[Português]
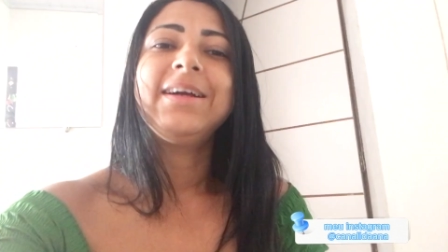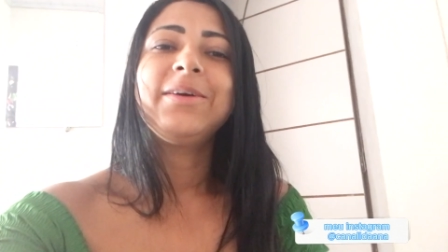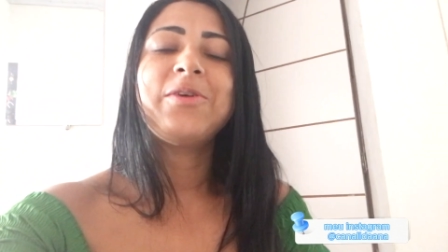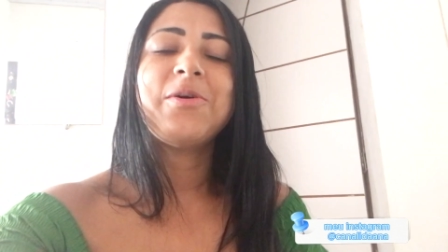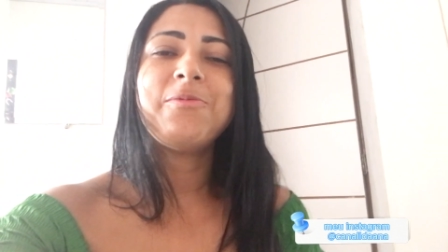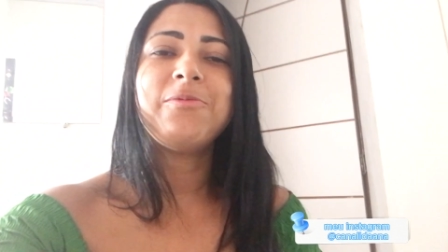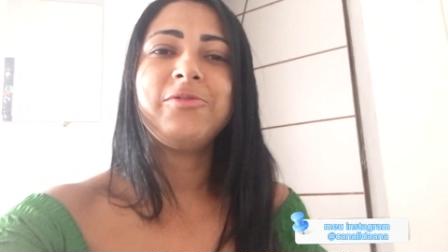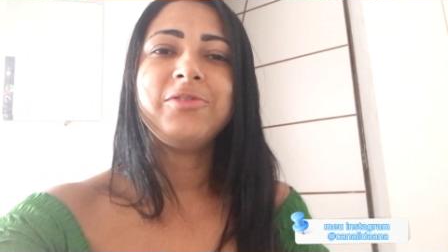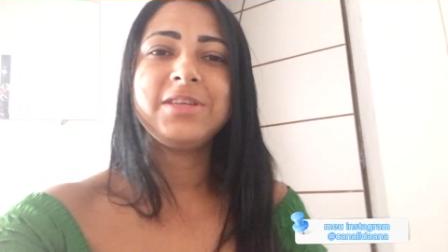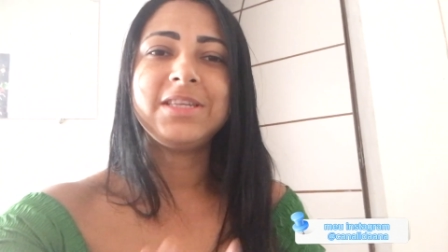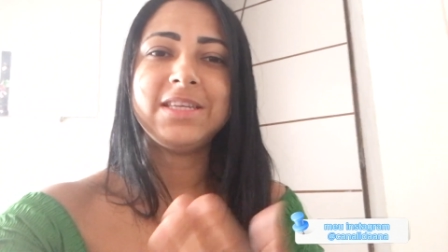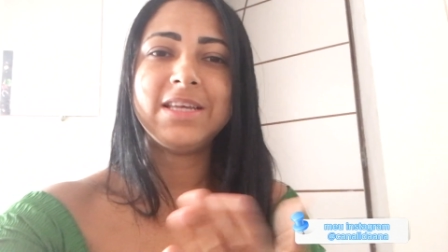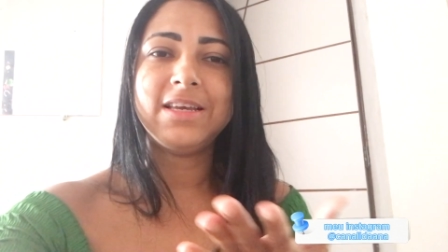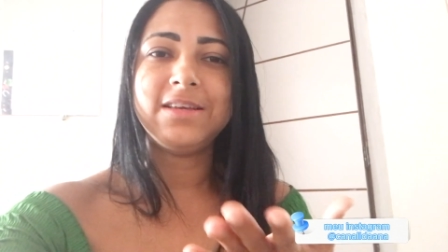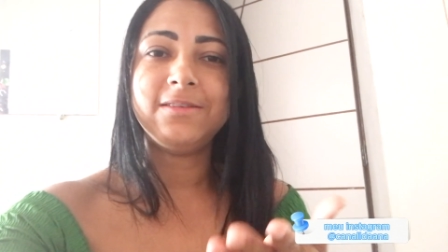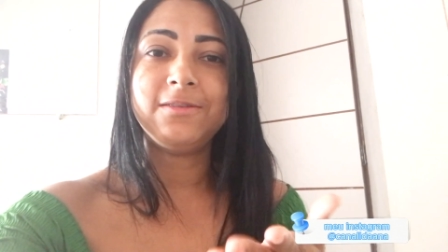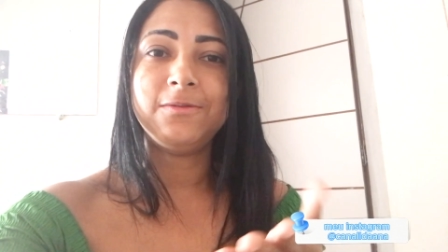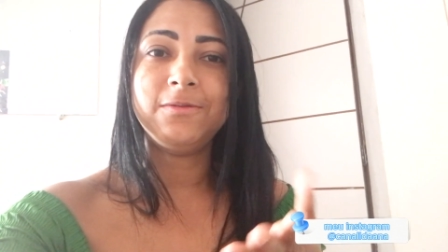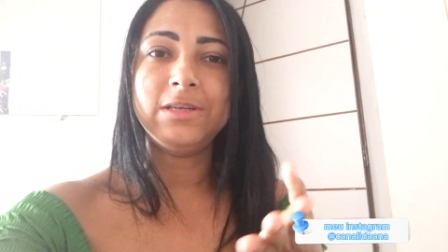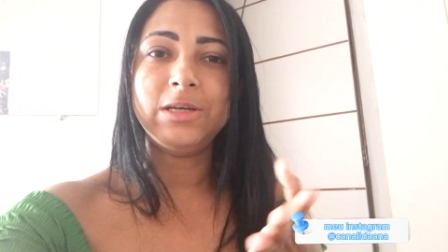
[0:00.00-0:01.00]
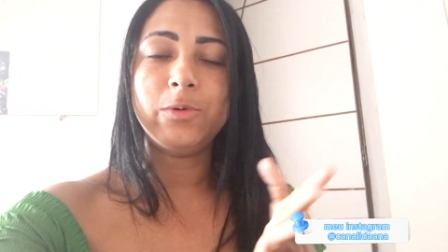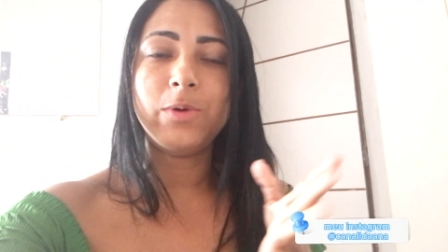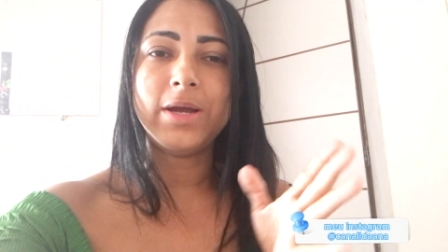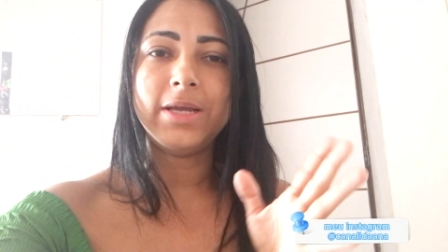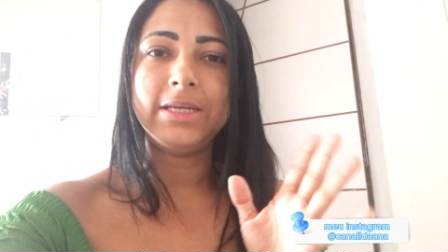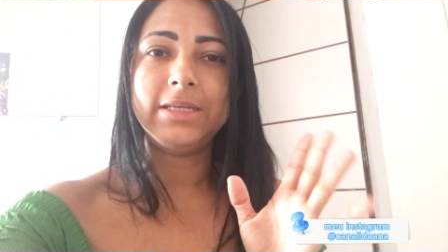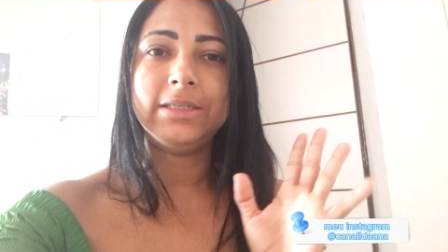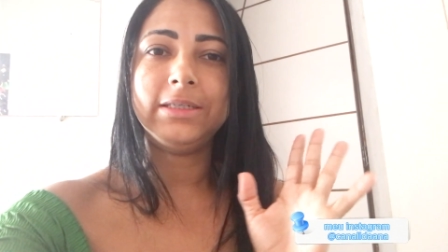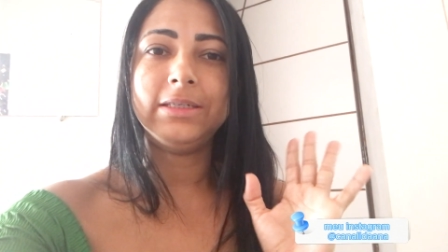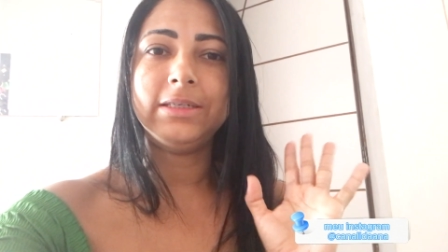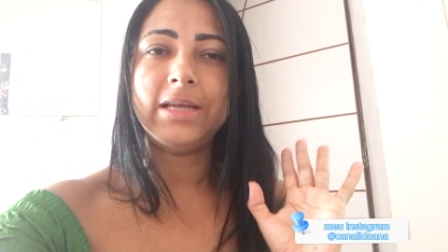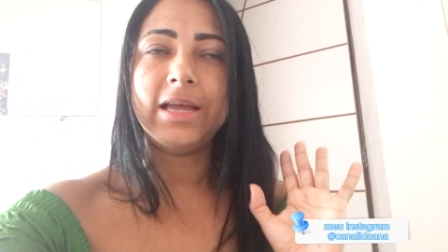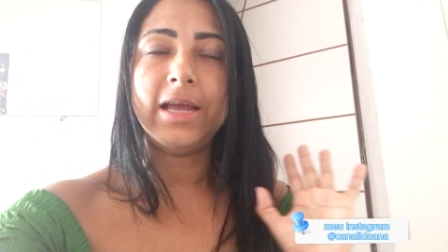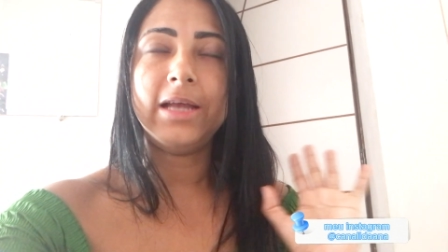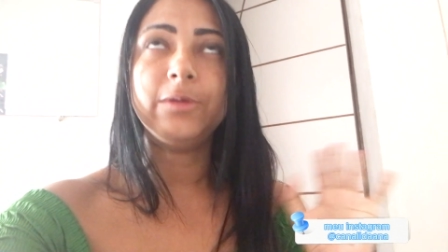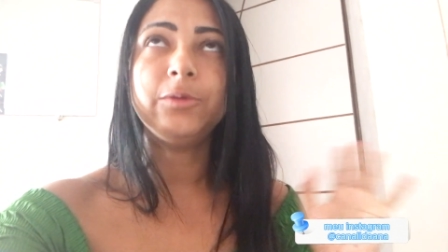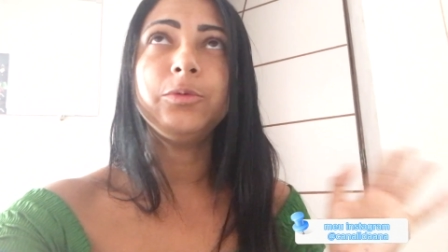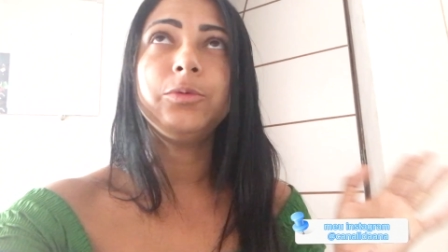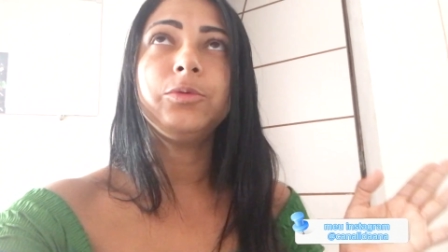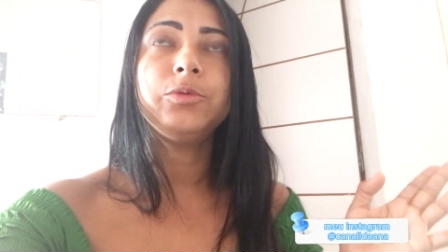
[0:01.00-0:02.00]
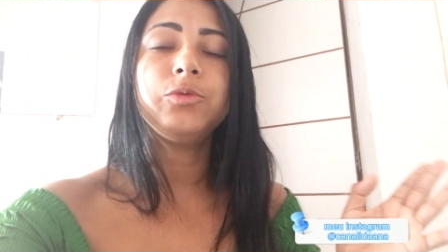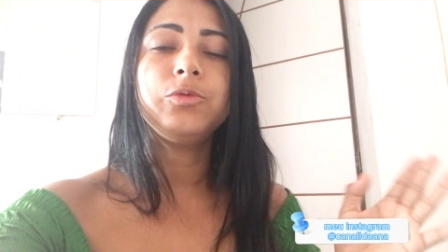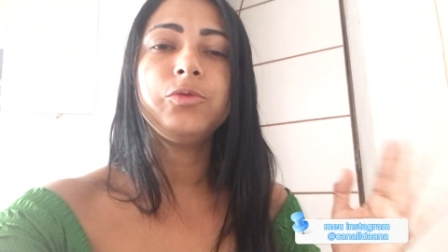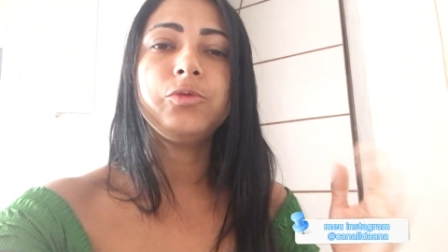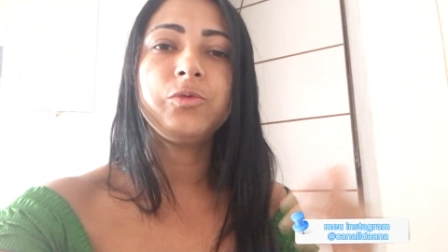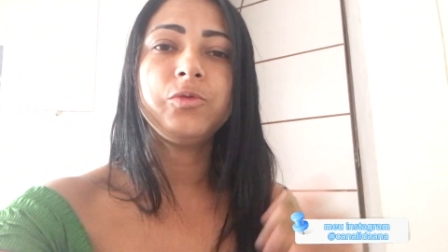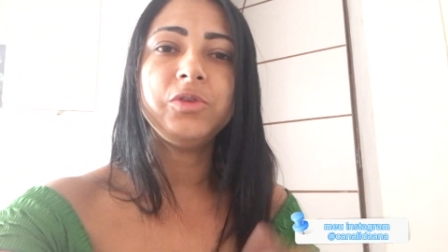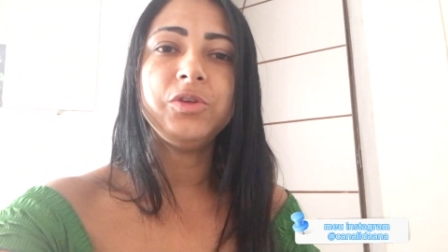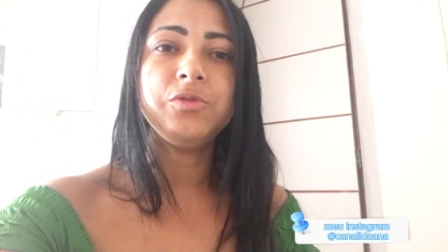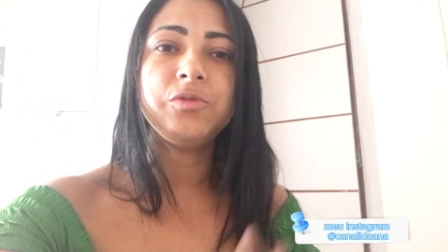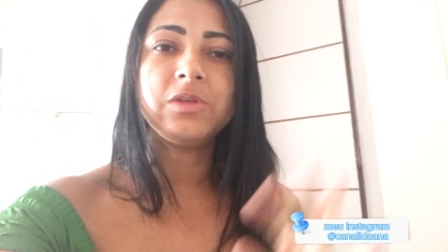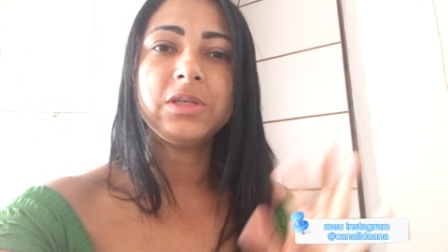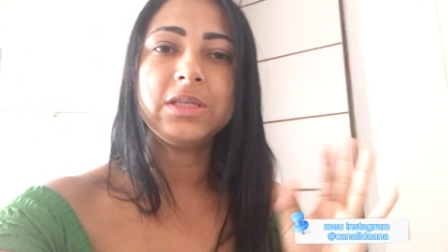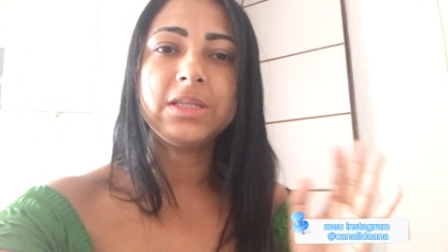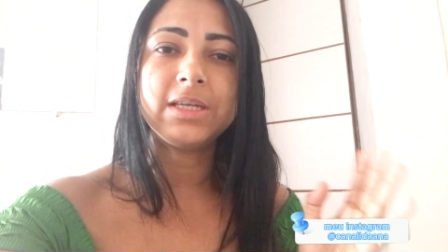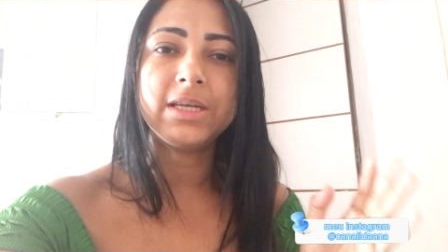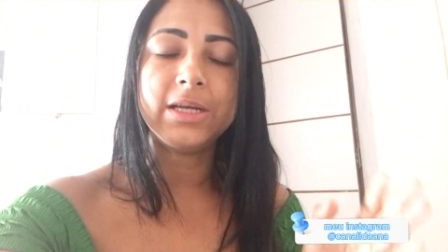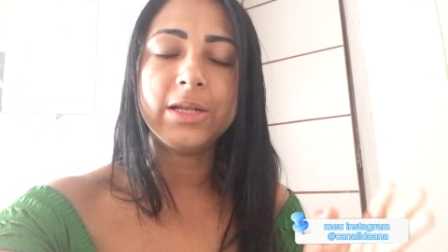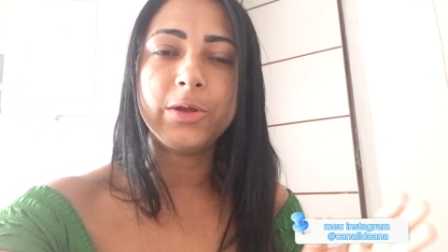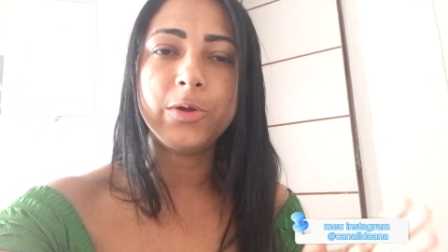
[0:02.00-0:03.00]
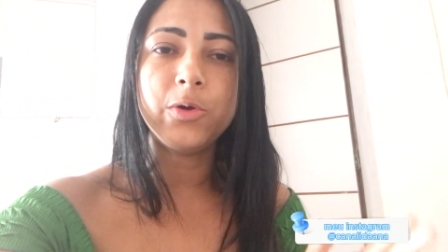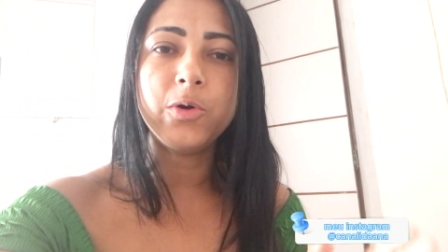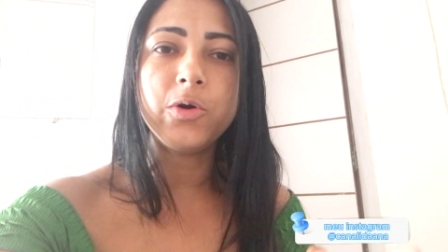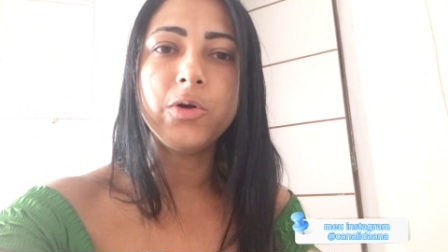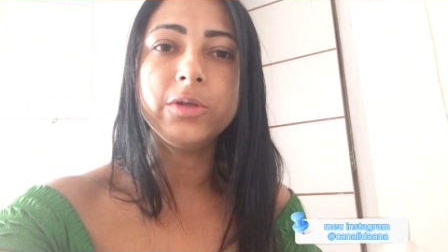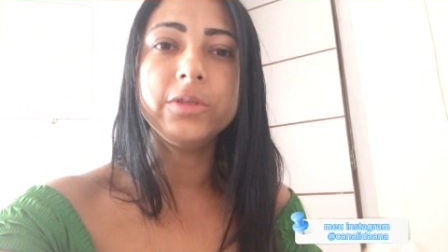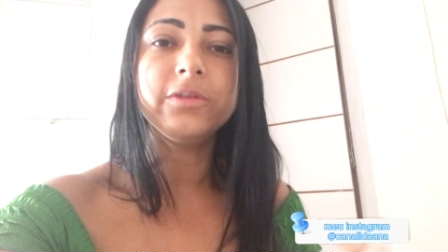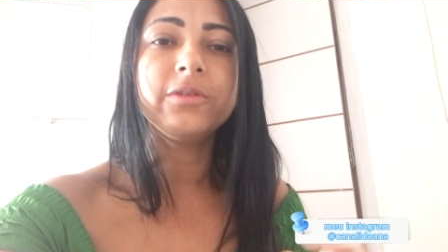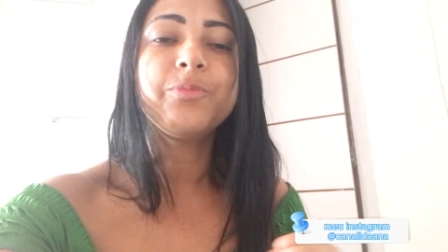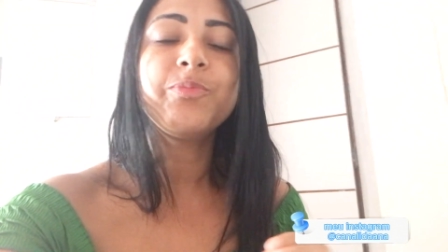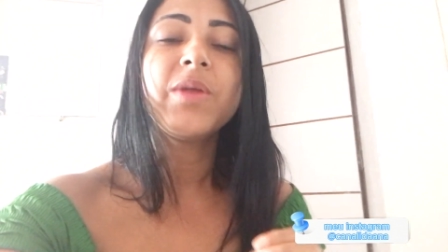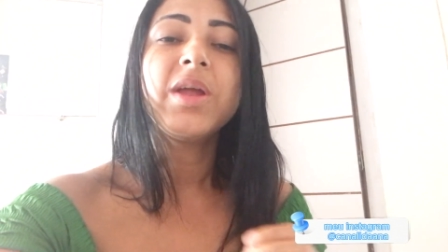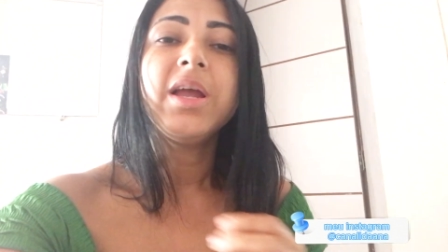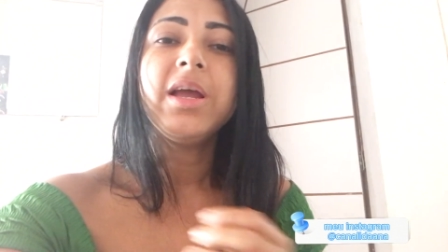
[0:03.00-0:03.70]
Como vocês viram aí é no, nos vídeos anteriores,